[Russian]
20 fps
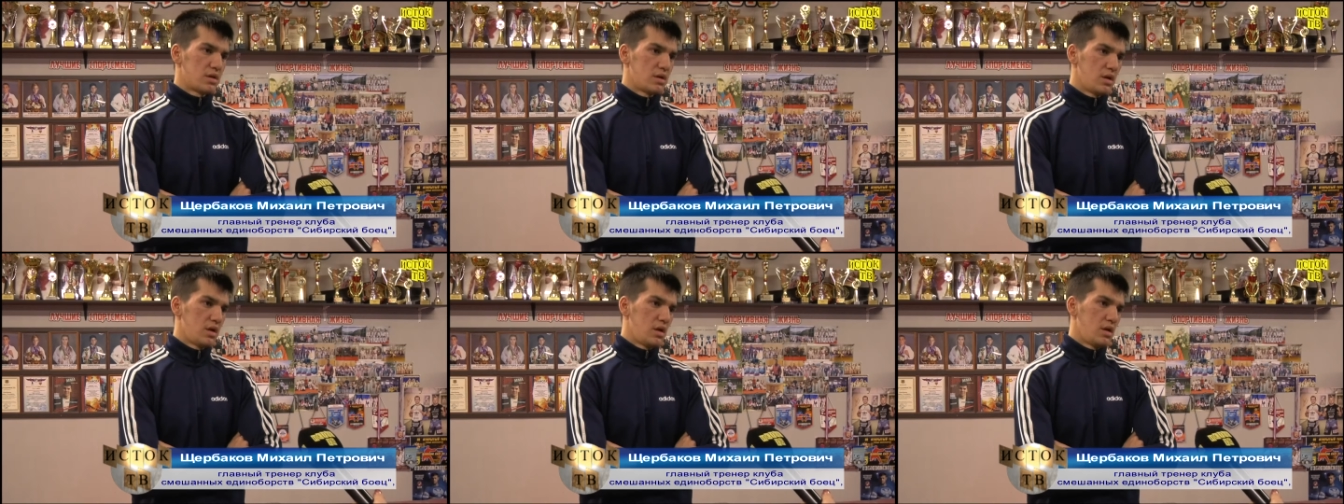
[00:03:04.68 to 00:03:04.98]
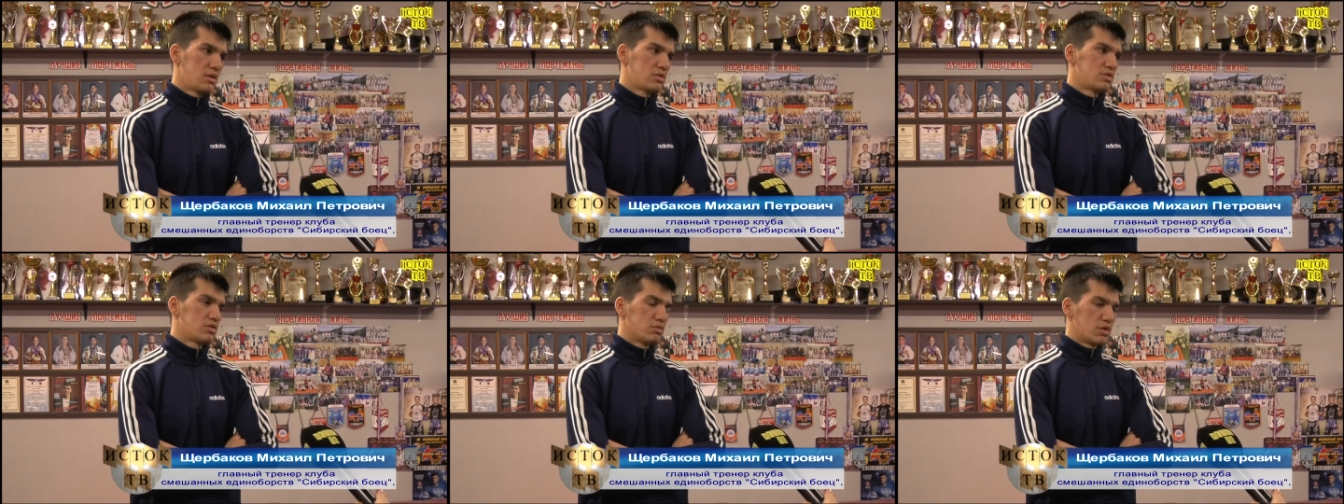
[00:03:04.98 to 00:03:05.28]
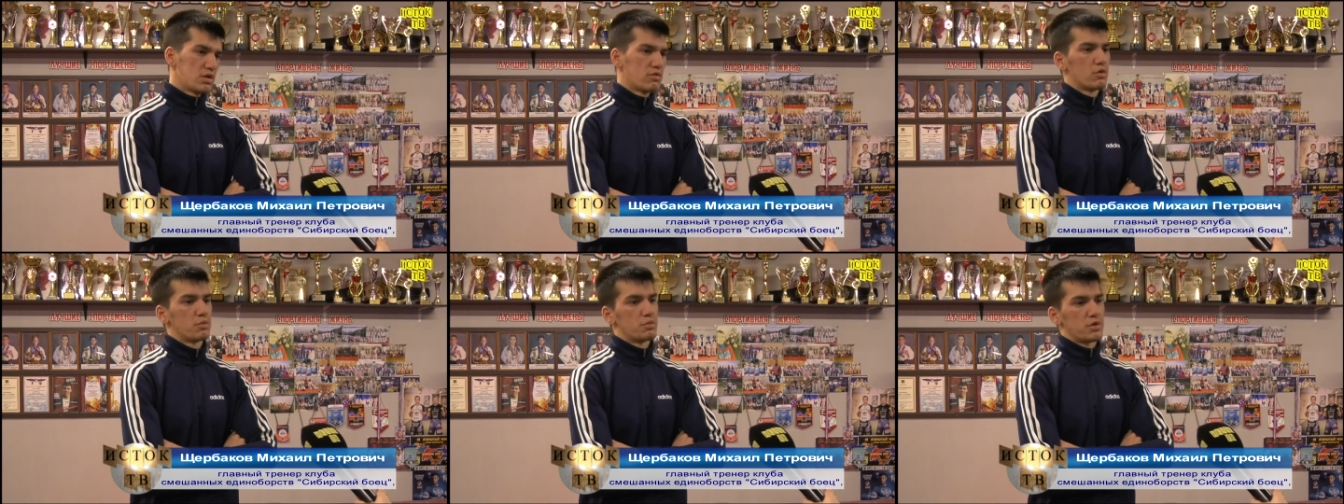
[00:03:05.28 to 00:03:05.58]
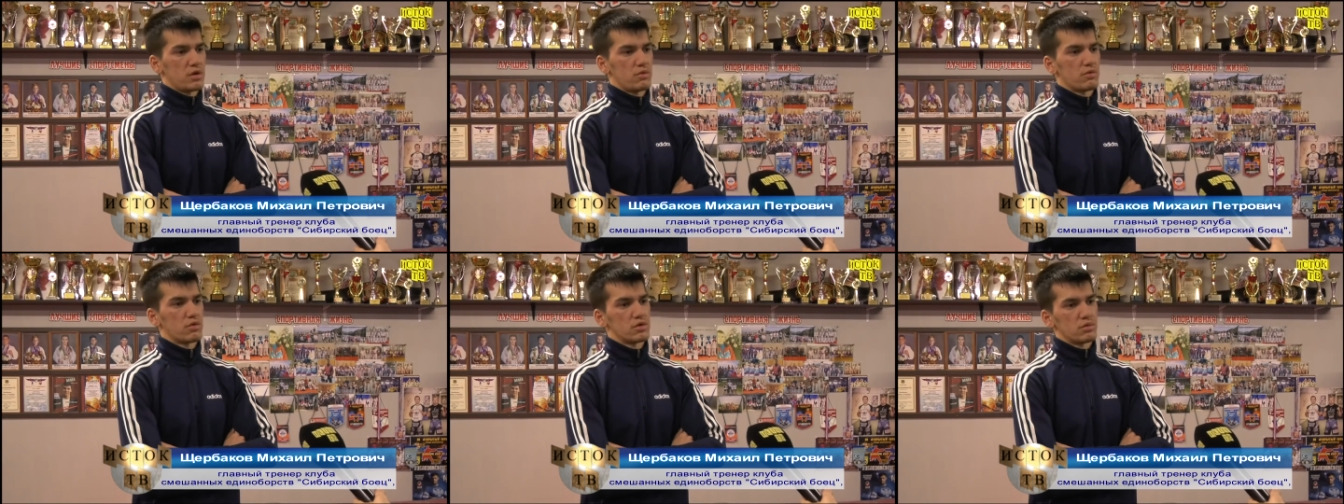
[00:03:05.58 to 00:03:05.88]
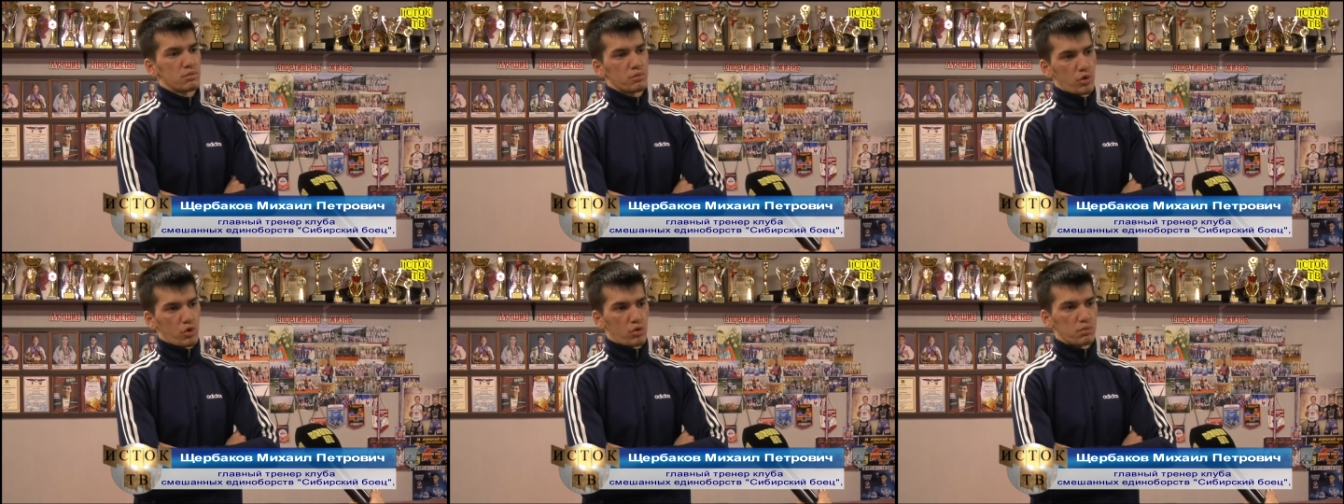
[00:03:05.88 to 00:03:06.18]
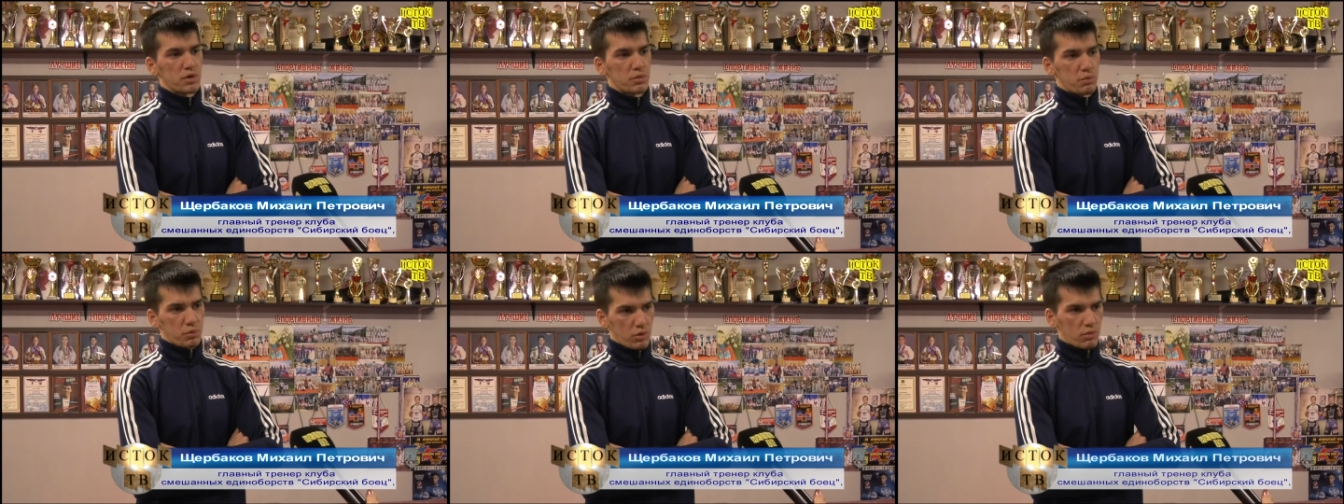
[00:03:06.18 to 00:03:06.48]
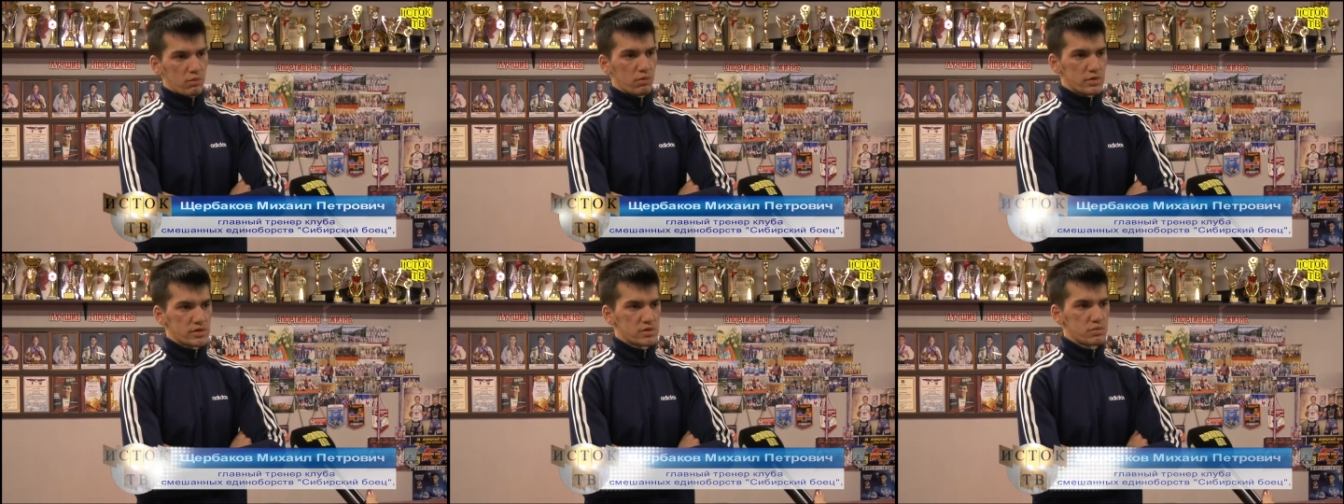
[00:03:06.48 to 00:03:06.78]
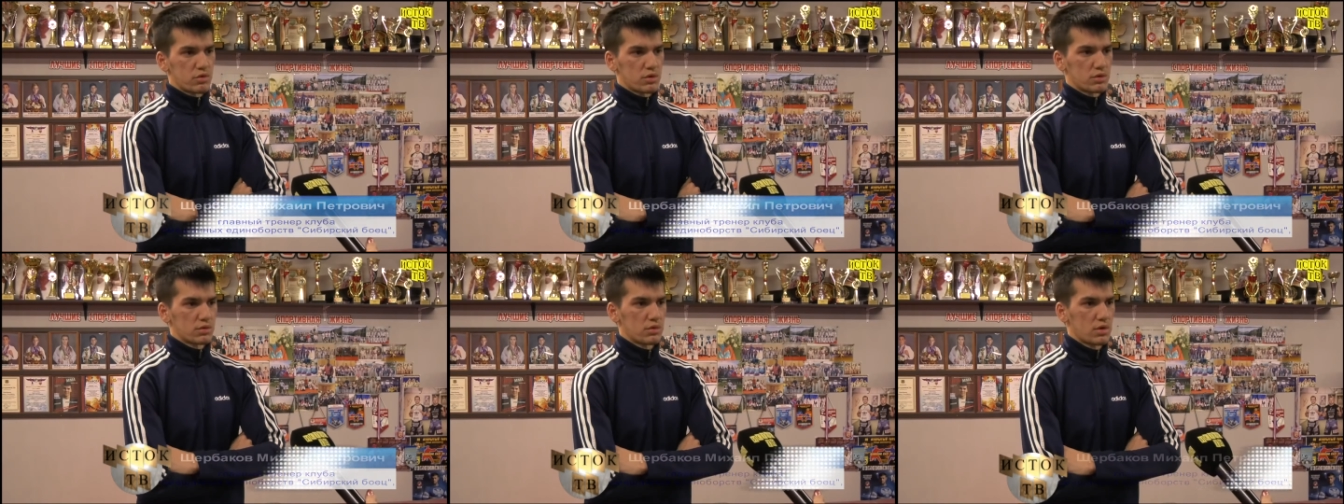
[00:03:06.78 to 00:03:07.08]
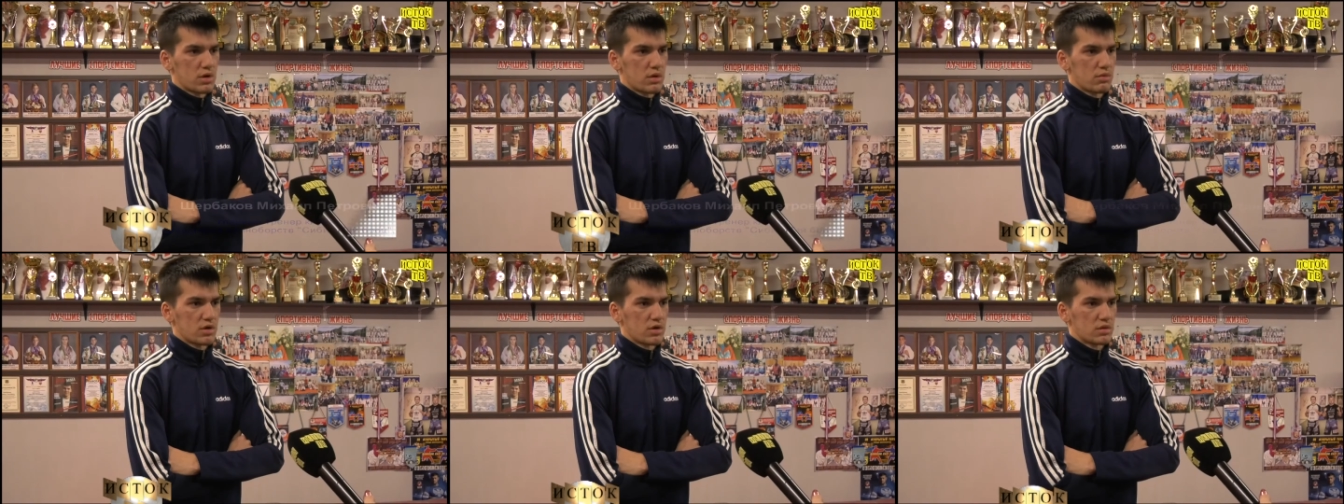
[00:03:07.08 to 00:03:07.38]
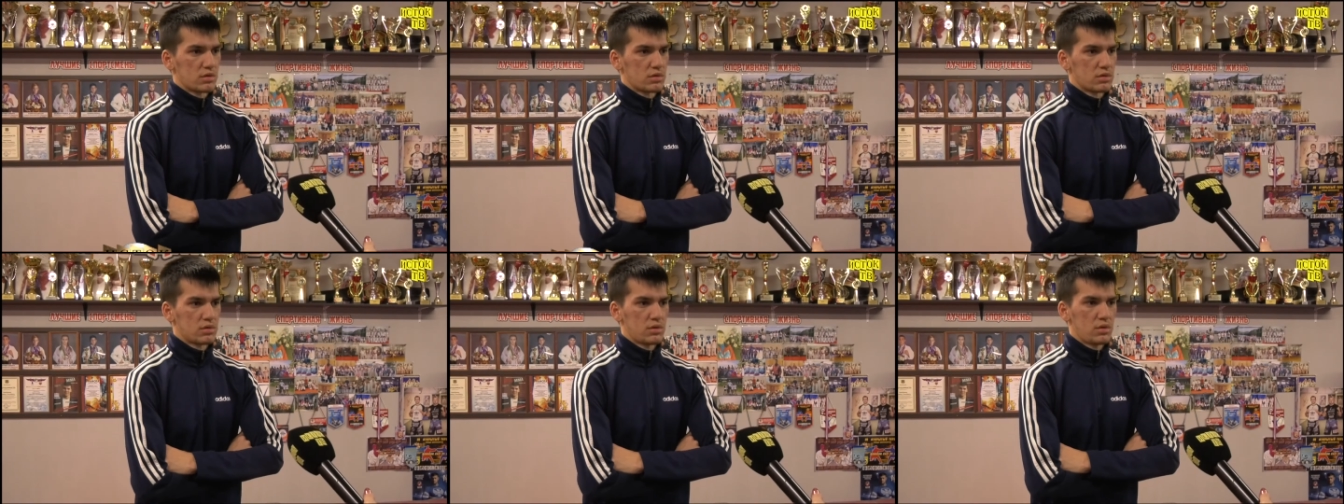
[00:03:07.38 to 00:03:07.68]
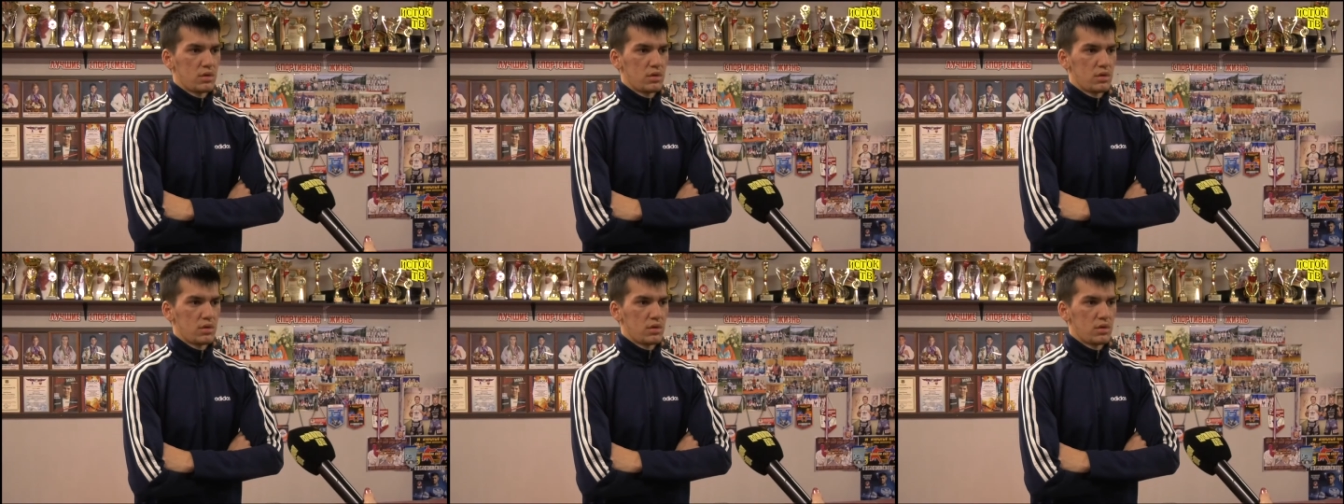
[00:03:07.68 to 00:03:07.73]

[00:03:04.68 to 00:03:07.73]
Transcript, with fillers: – то мы его переводим пробно, пробуем в сборную команду.